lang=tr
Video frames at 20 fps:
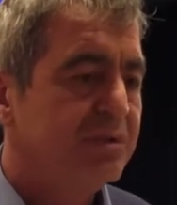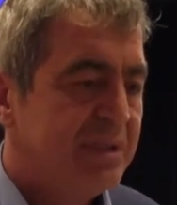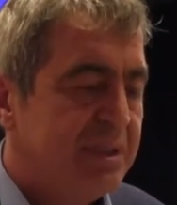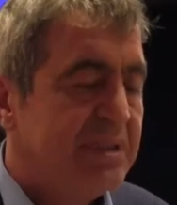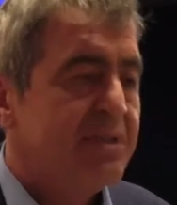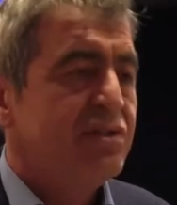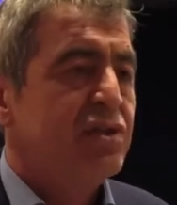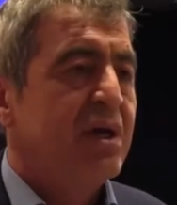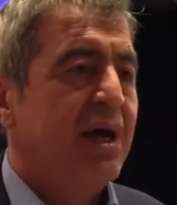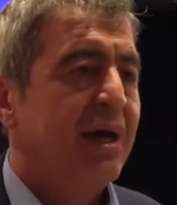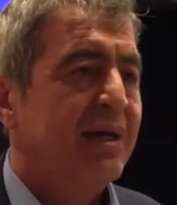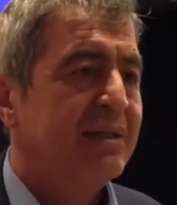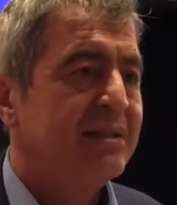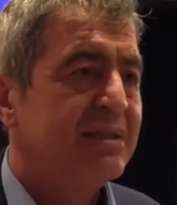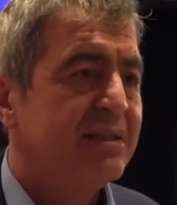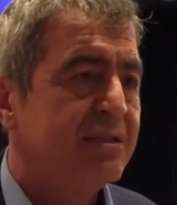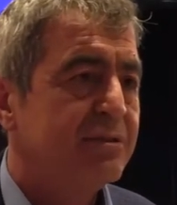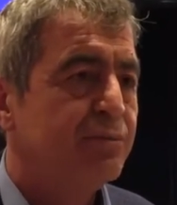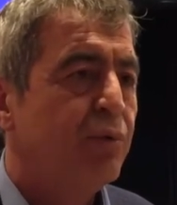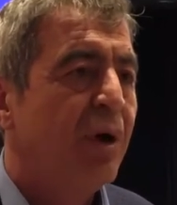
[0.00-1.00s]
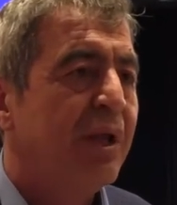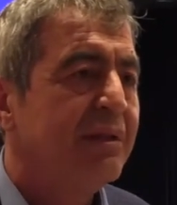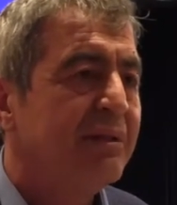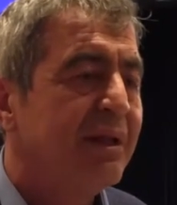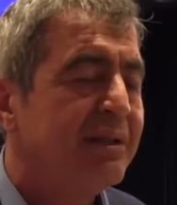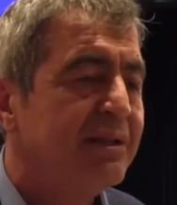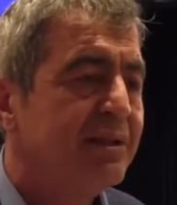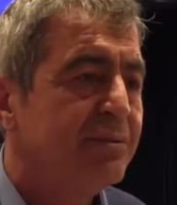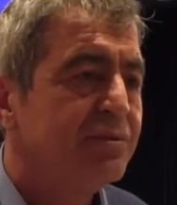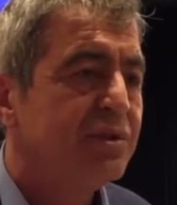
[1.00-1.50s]
Siz şahitsiniz. Bu
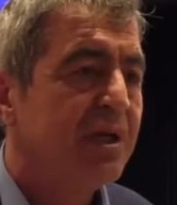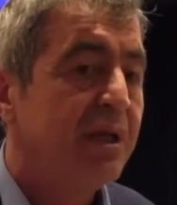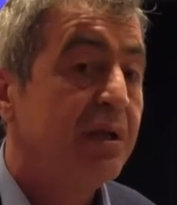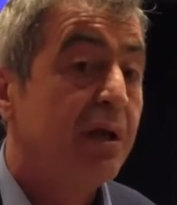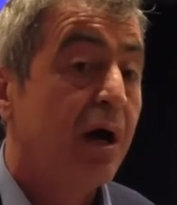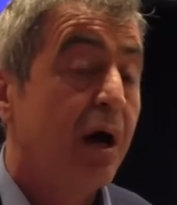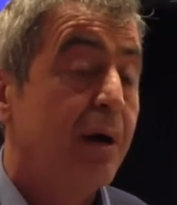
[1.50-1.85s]
anlattığım şeyin